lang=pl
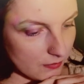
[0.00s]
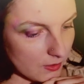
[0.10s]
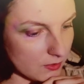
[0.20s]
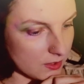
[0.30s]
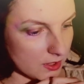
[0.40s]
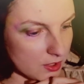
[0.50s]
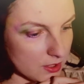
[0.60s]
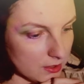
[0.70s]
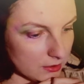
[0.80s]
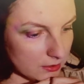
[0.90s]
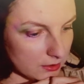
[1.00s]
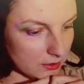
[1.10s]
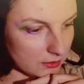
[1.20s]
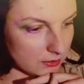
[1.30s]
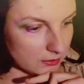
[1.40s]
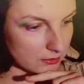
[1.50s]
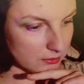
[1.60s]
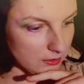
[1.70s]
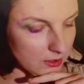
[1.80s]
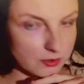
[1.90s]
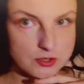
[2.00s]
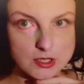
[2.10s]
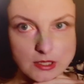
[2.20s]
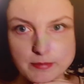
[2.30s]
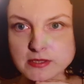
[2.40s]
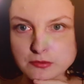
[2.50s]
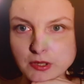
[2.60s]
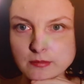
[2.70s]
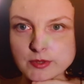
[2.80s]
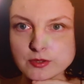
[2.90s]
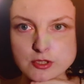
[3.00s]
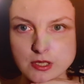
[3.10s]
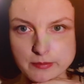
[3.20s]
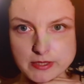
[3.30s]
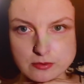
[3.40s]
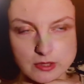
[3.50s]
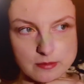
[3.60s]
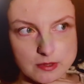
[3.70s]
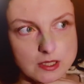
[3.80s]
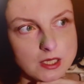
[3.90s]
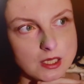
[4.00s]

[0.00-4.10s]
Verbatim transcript: To znaczy, mm, nie dość, że nie pasujemy, to jeszcze nie pasujemy